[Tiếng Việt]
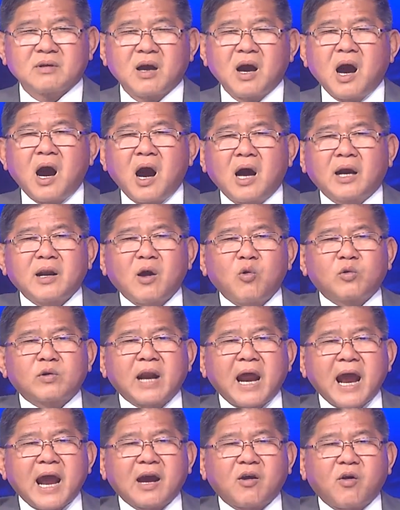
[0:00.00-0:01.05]
Ở đâu
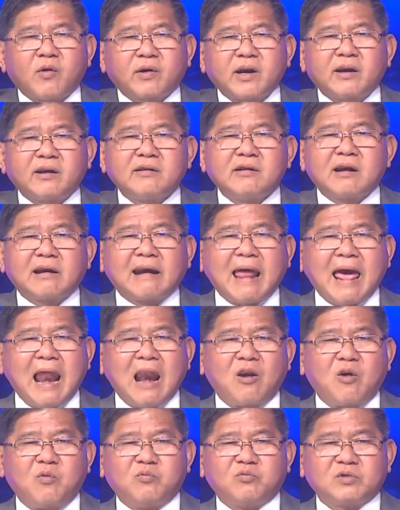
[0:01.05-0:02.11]
ra có cái đất nước lạ
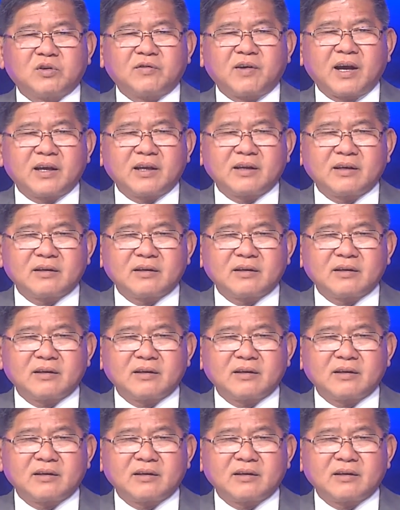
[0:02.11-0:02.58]
lùng như vậy?